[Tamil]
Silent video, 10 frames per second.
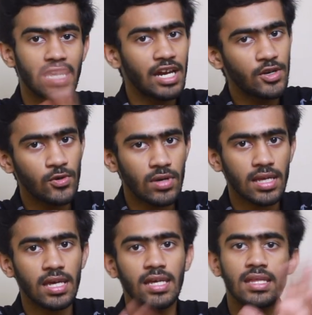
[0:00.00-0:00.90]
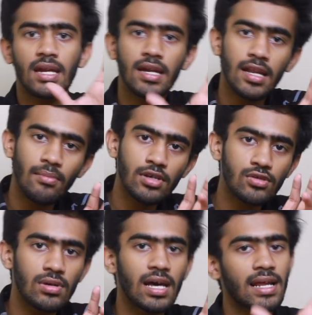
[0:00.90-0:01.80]
என் டூ வரைக்கும் இந்த ரெண்டு
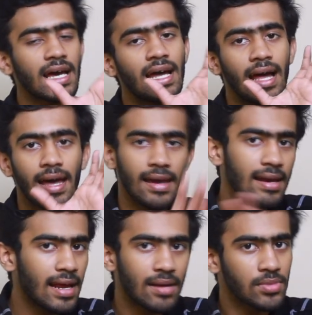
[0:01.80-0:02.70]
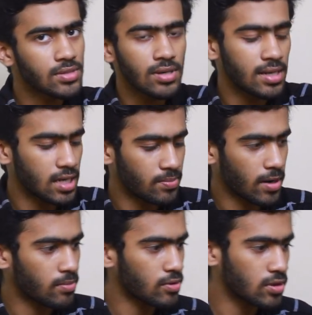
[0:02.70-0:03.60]
நம்பர்ஸ்குள்ளே இருக்க எல்லா நம்பர்ஸ்க்கும் இட்ரேட்
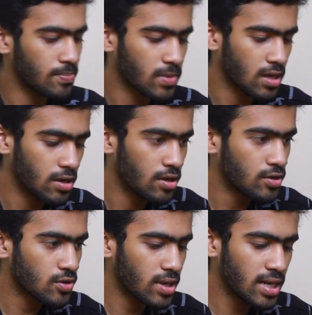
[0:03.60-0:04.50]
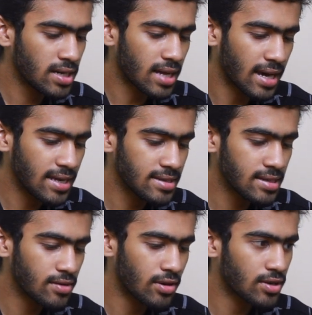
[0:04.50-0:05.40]
பண்ண போகுது ஸோ இன் ஐ
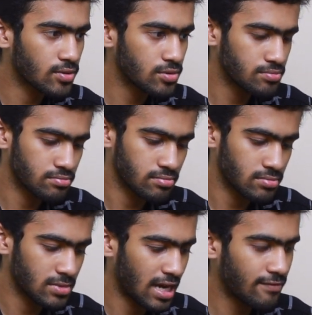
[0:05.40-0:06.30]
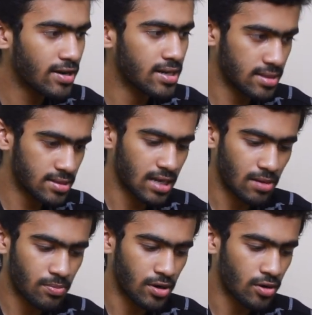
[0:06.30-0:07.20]
இஸ் ஈக்குவல் டு என் ஒன்லேருந்து
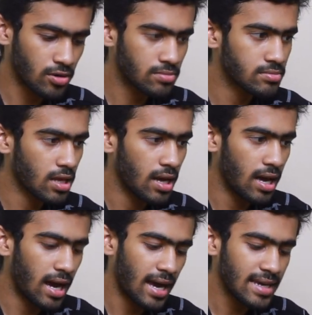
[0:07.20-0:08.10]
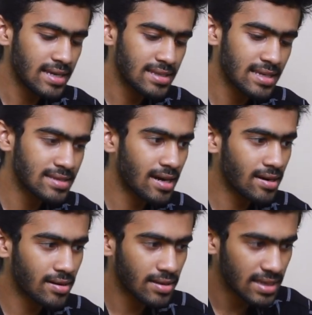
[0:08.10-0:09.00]
ஸ்டார்ட் பண்ணுறோம் ஐ இஸ் லெஸ்
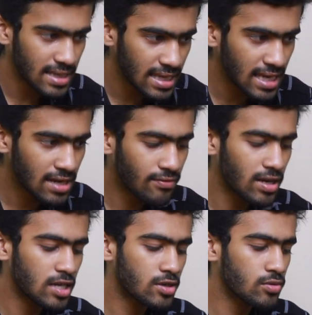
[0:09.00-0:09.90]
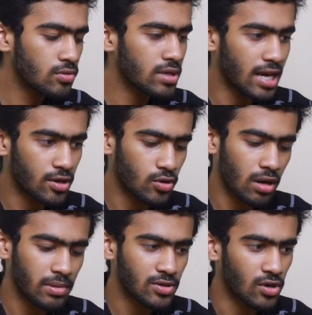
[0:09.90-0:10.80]
தான் ஆர் ஈக்குவல் டு என் டூ
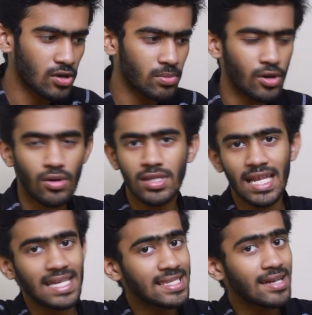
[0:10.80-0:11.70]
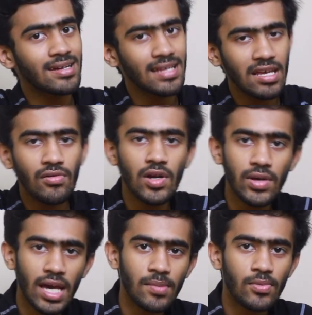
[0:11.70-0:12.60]
அப்படின்னு சொல்லிட்டு போகிறோம் இந்த லெஸ் தான் ஆர் ஈக்குவல்
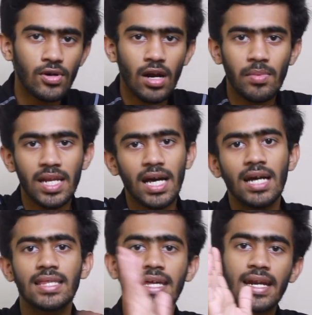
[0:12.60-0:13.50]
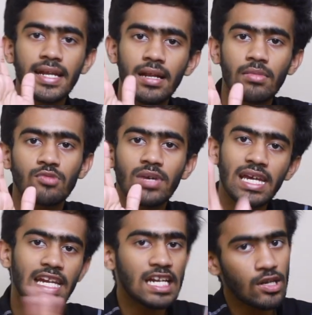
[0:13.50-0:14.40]
டு ஏன் போகிறோம் அப்படின்னா இந்த ரெண்டு நம்பர்ஸுமே
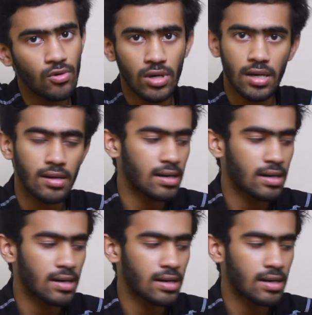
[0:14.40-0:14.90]
இன்க்ளூடட்